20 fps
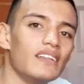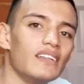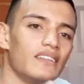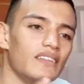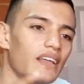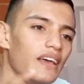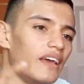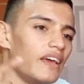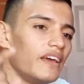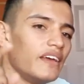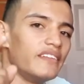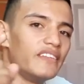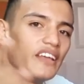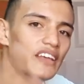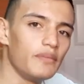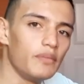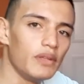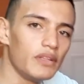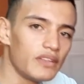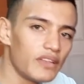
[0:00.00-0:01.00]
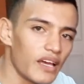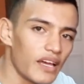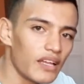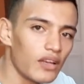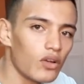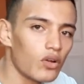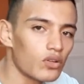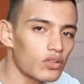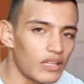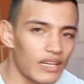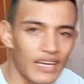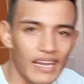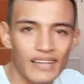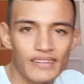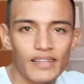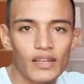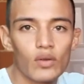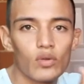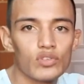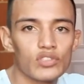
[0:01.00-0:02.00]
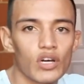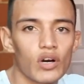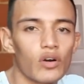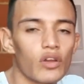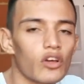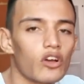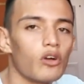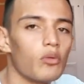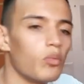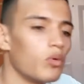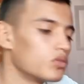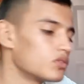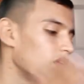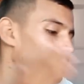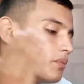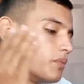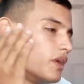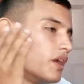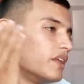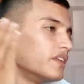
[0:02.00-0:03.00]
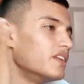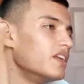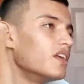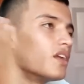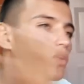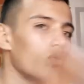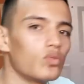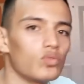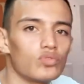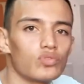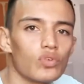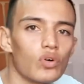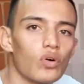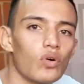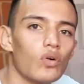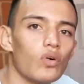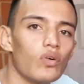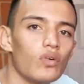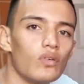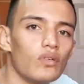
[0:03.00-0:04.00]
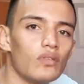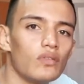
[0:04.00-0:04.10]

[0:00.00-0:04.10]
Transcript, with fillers: de David Taylor, de grandes luchadores como también el ruso...